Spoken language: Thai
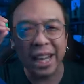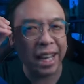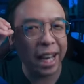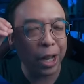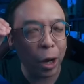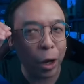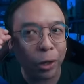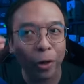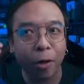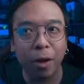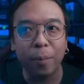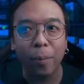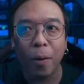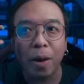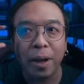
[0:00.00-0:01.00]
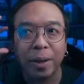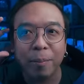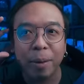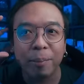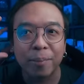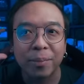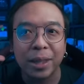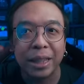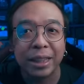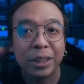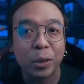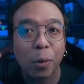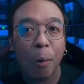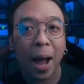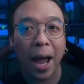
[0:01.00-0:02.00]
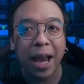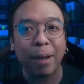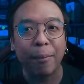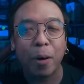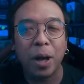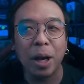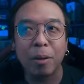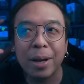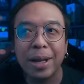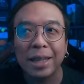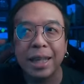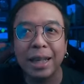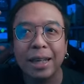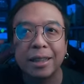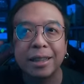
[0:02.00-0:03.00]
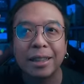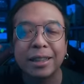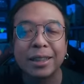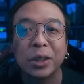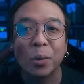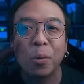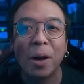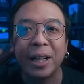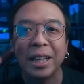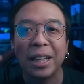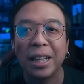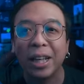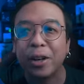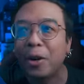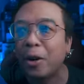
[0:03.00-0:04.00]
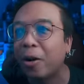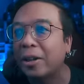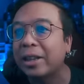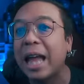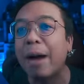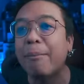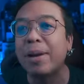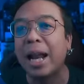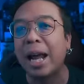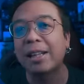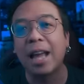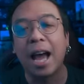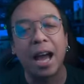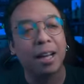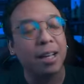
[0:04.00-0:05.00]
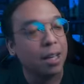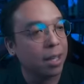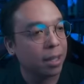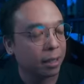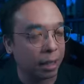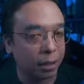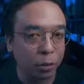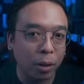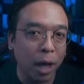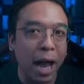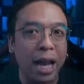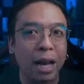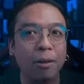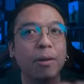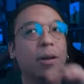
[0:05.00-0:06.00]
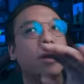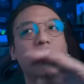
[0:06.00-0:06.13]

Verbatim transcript: นิด ๆ หน่อย ๆ พอให้แบบตื่นตัวนะพอให้เราได้คิดและตื่นตัวนิดนิดหน่อยๆตามไปหลายทาง แต่สุดท้ายแล้ว